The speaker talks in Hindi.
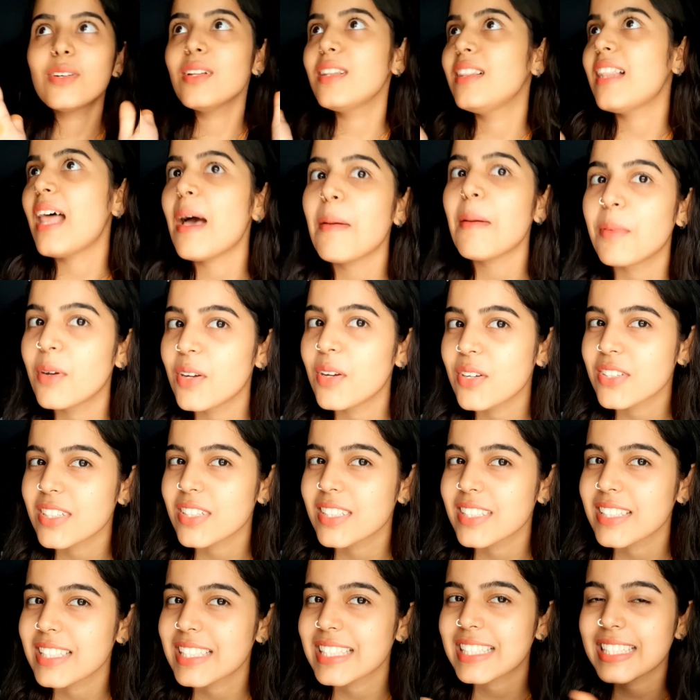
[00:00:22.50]

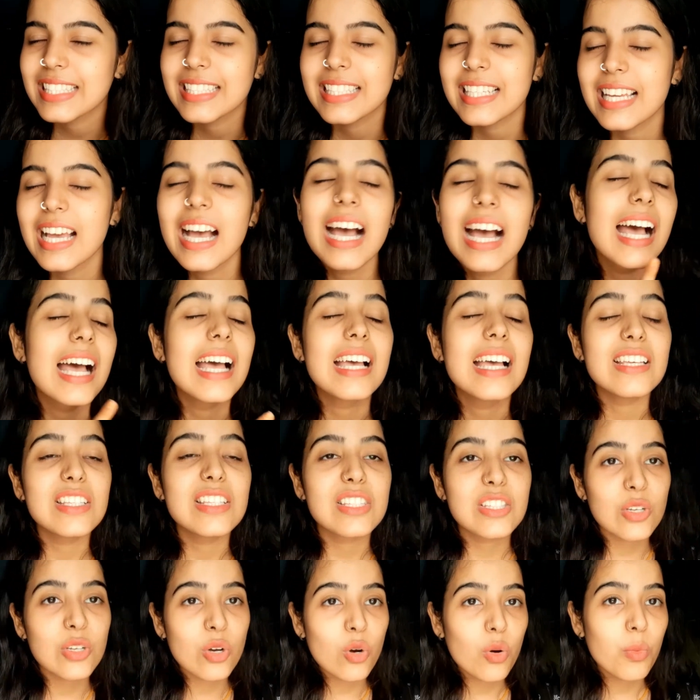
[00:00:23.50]
कोलैबोरेशंस
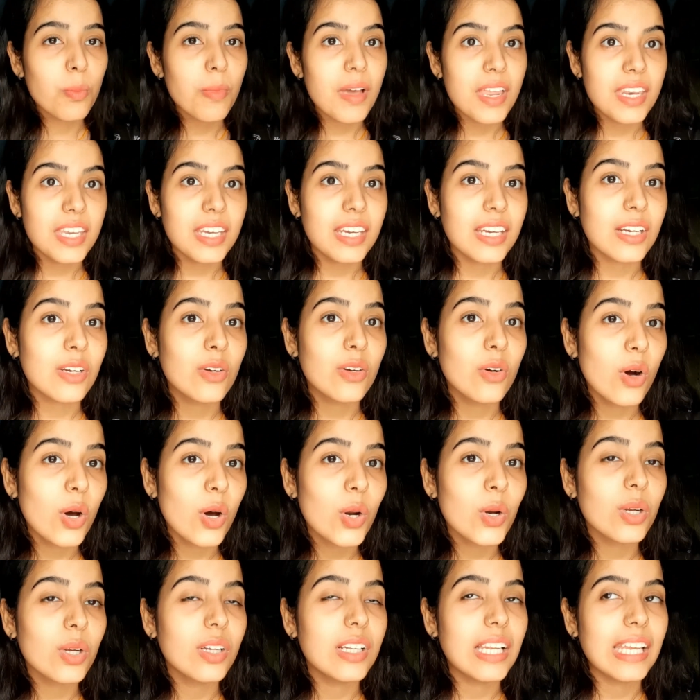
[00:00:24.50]
सो मैंने एक
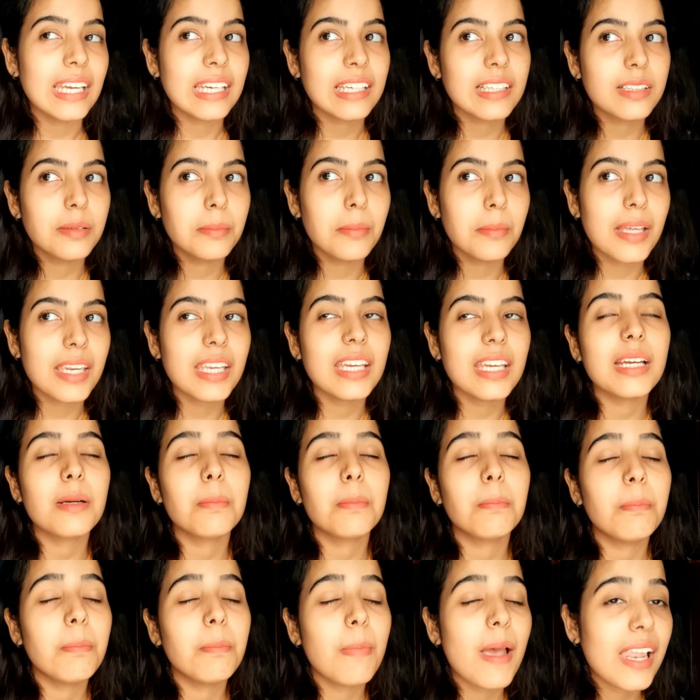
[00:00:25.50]
और लाइक like, मैंने एक
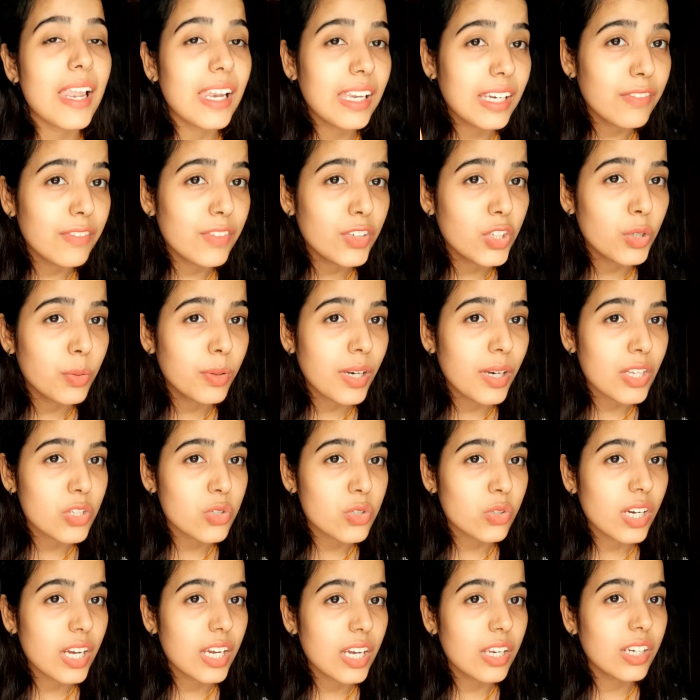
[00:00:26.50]
पहले ही वीडियो बना
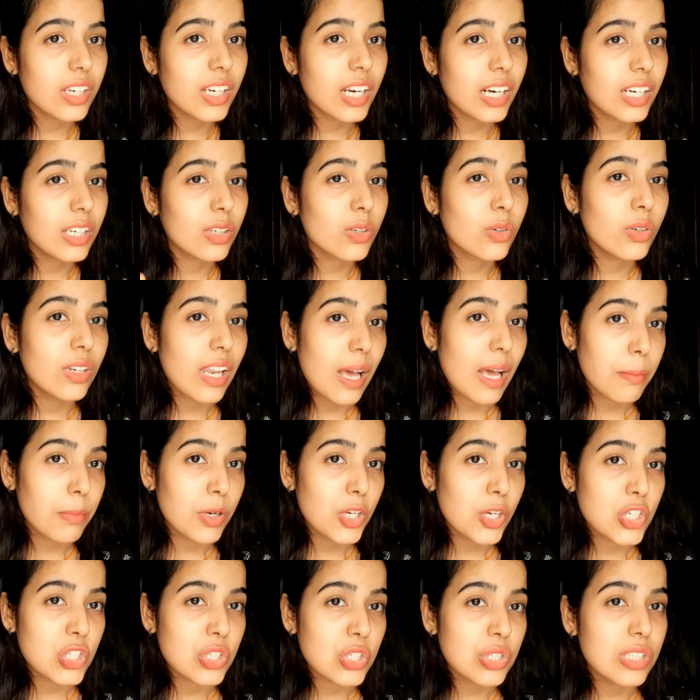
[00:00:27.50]
चुका है रिगार्डिंग
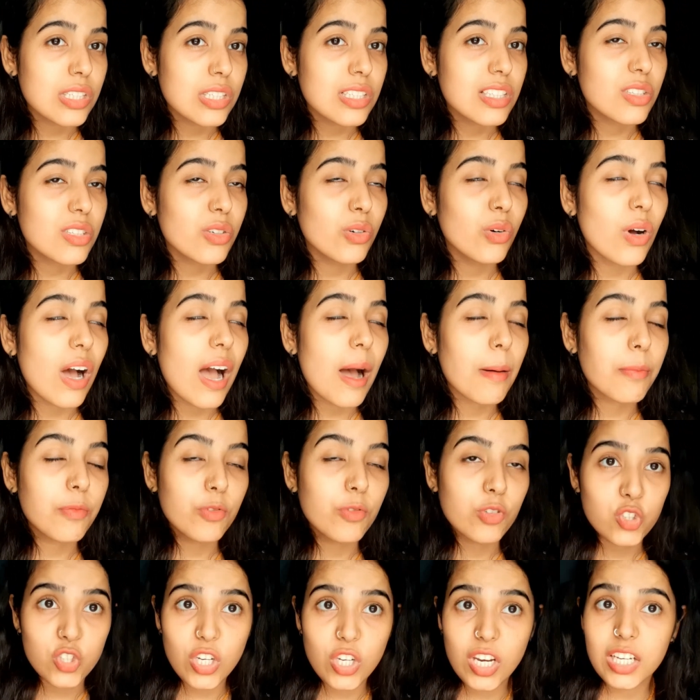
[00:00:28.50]
कोलाब्रेशन सो आप
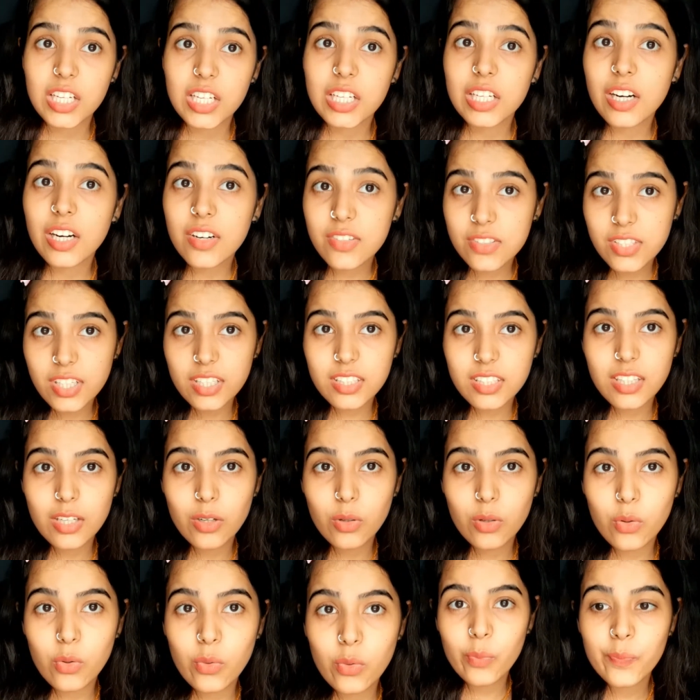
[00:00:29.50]
वो चेक कर सकते
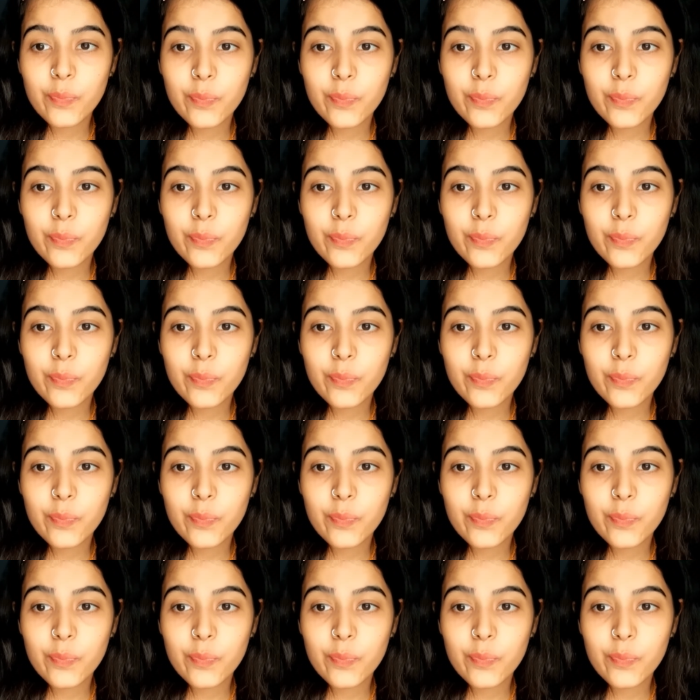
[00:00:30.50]
हो